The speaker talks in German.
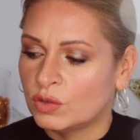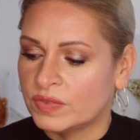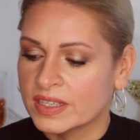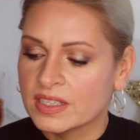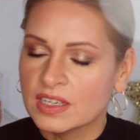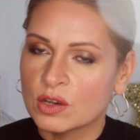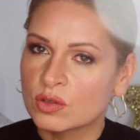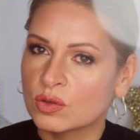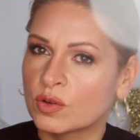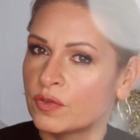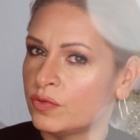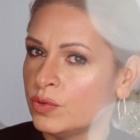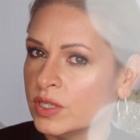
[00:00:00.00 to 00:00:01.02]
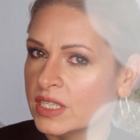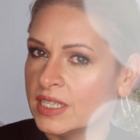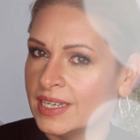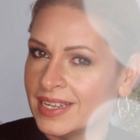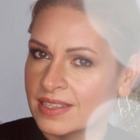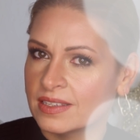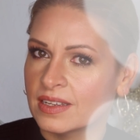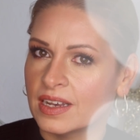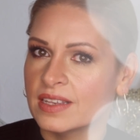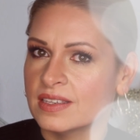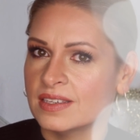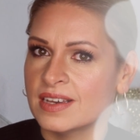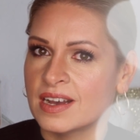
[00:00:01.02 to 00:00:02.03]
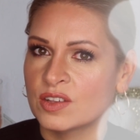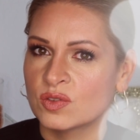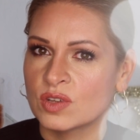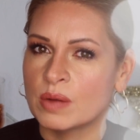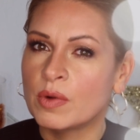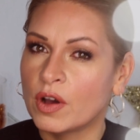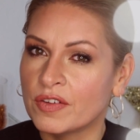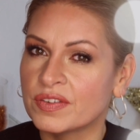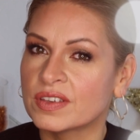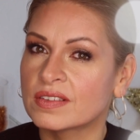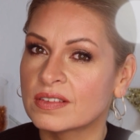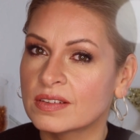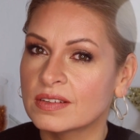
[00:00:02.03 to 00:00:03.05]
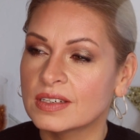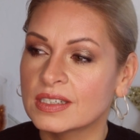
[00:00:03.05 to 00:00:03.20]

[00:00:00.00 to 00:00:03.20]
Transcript: Und was ich auch so gefühlt in den letzten 30 Jahren so am häufigsten